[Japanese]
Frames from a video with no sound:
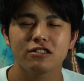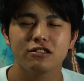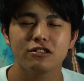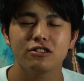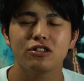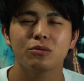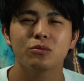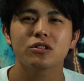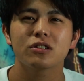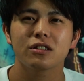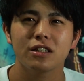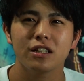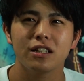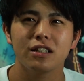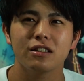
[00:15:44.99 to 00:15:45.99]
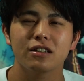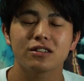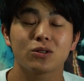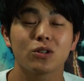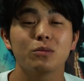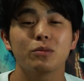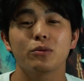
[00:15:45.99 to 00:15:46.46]
ふうに思って
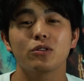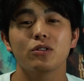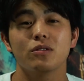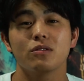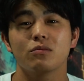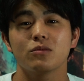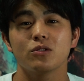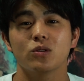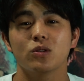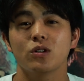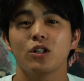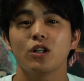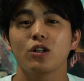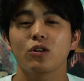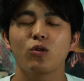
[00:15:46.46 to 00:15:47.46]
そういえば僕もう